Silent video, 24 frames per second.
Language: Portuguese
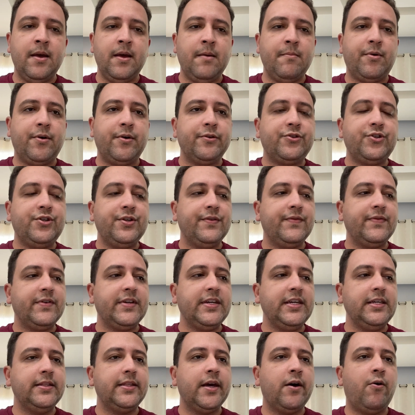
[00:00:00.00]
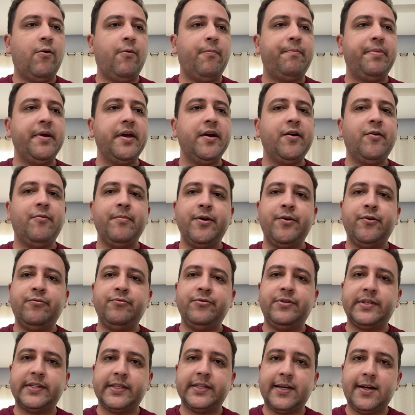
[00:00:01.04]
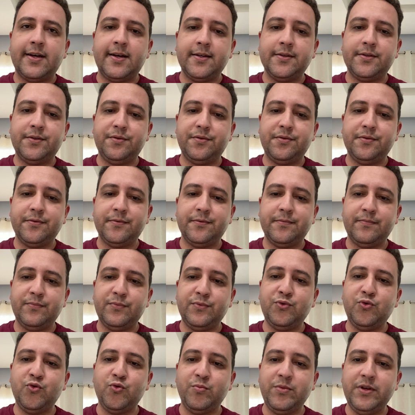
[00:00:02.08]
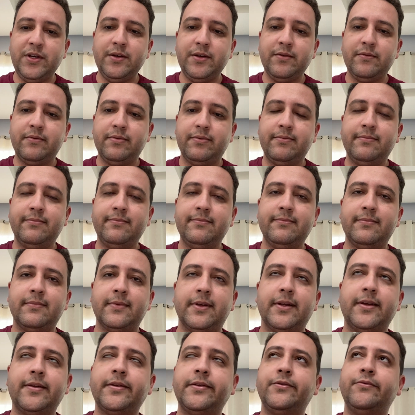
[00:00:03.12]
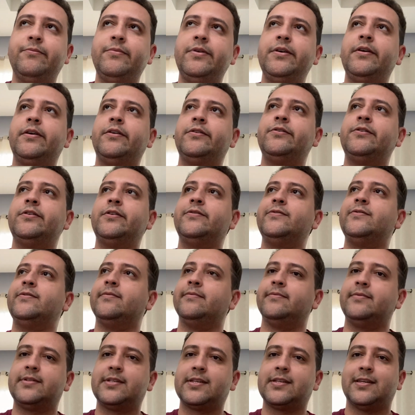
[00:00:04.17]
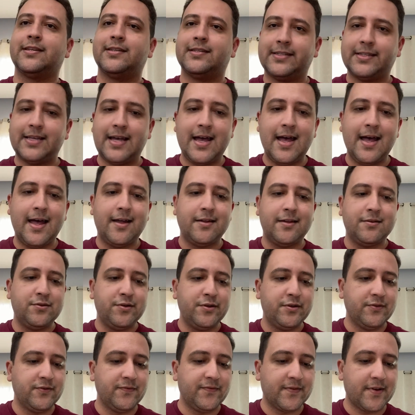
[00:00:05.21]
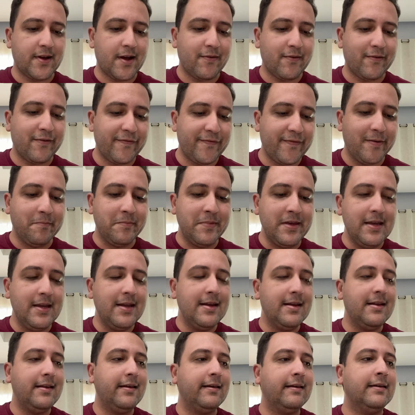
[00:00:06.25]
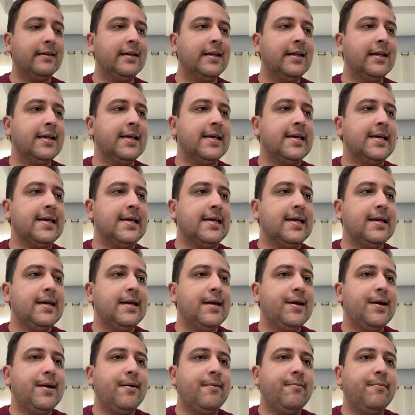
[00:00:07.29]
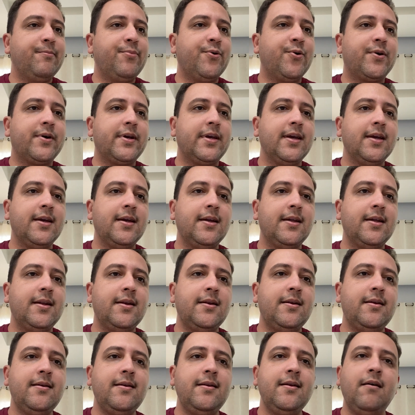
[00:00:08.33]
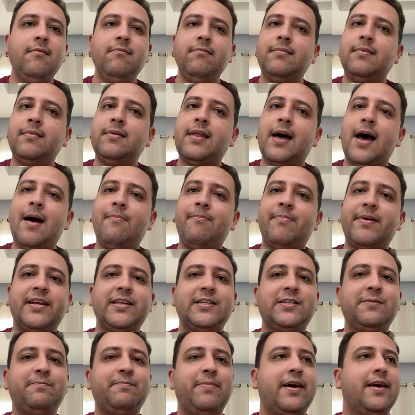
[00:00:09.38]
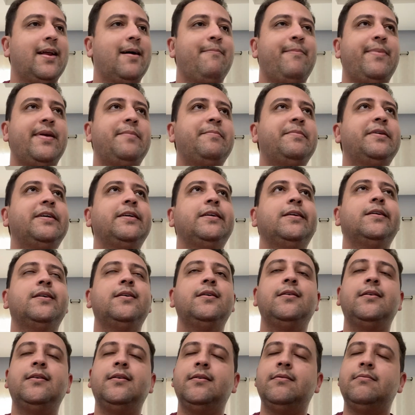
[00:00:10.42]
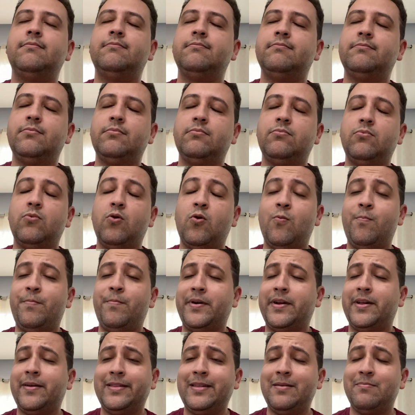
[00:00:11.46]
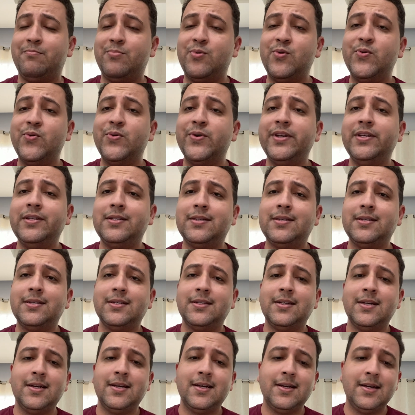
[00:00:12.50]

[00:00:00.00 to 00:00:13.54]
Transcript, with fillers: Bom, eu tive que interromper o meu descanso no domingo. Né? Domingo é dia de descansar, dia de ficar com a família, porque não dá para esperar para amanhã ou para depois